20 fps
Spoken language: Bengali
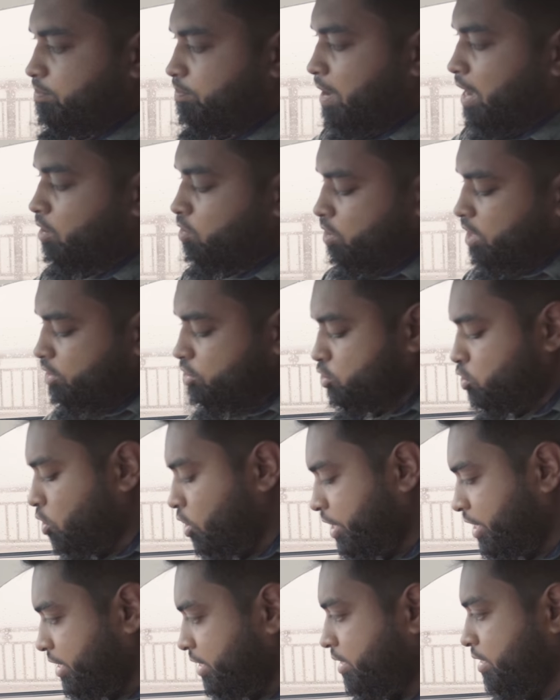বারো আর
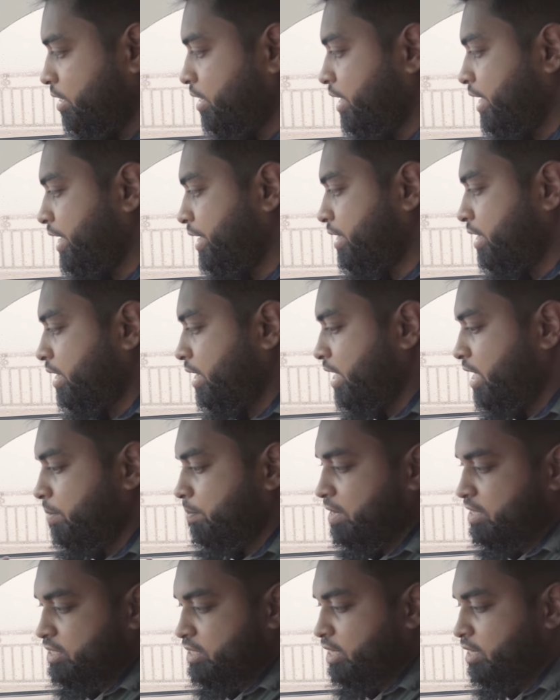ছয় এটা এই
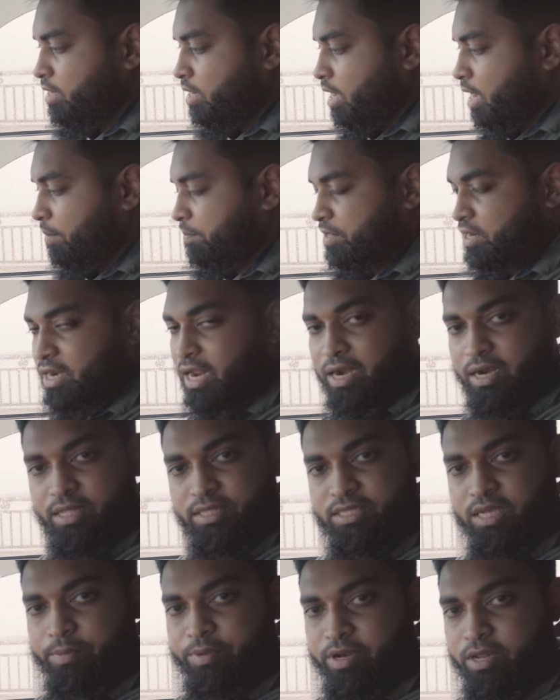পাশে আপনার ডান হাত
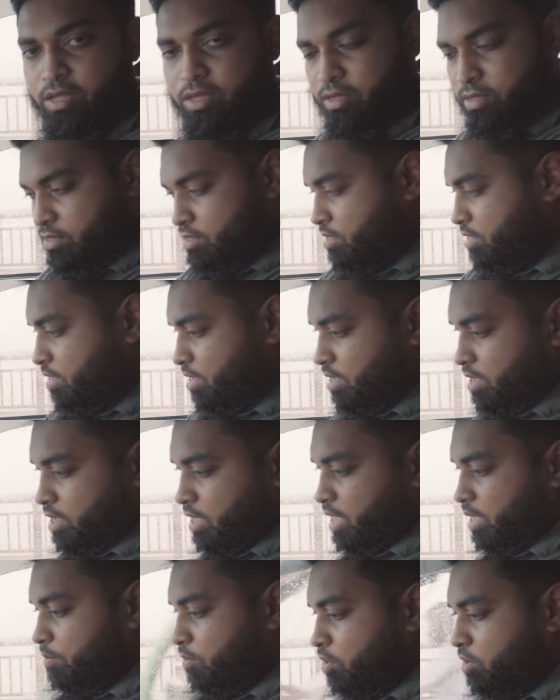যাবে না
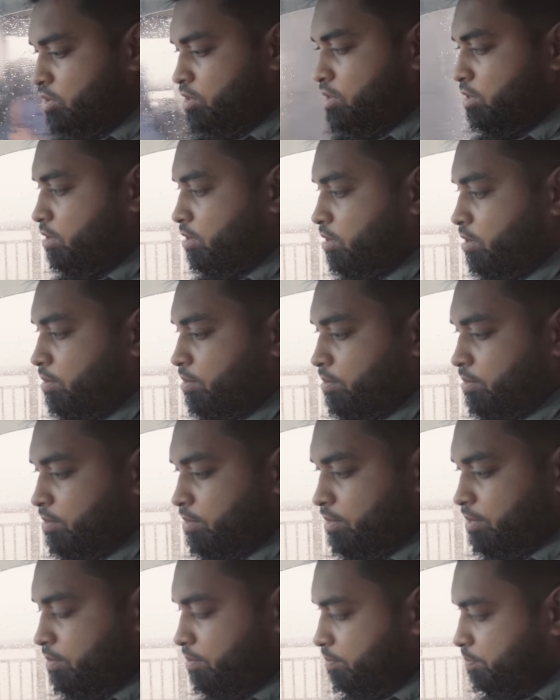এবং
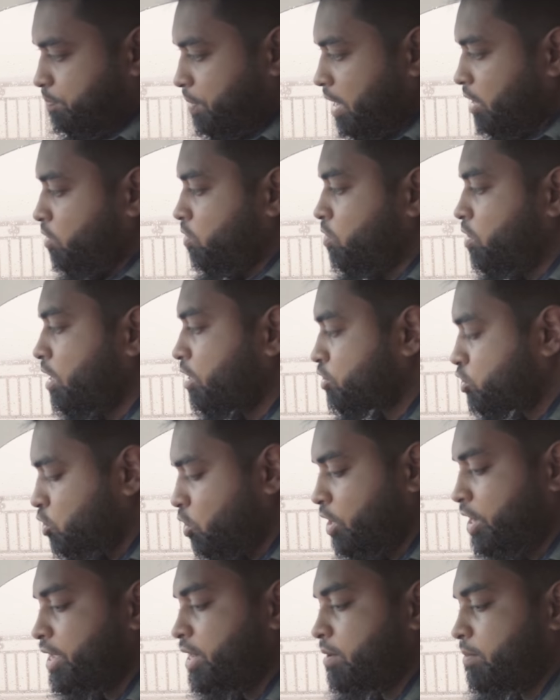বারো আর
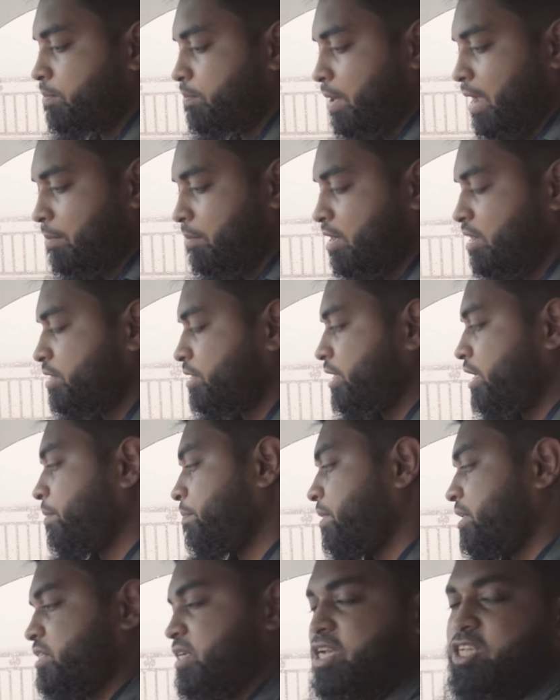ছয়ের বাম হাতটা এই
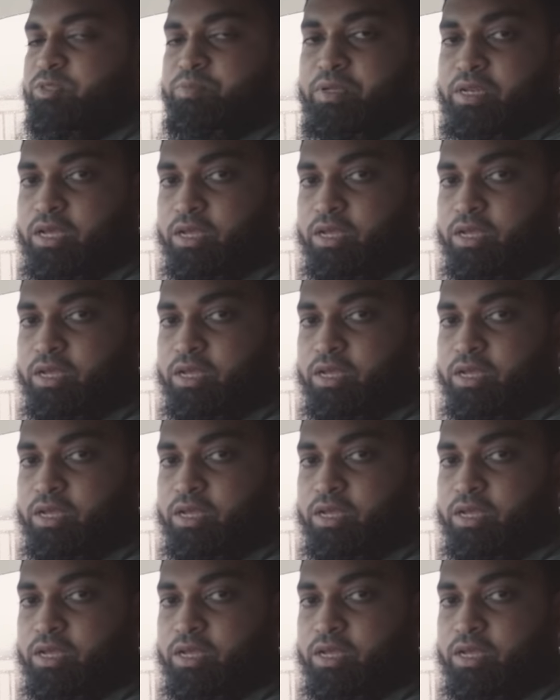পাশে আসবে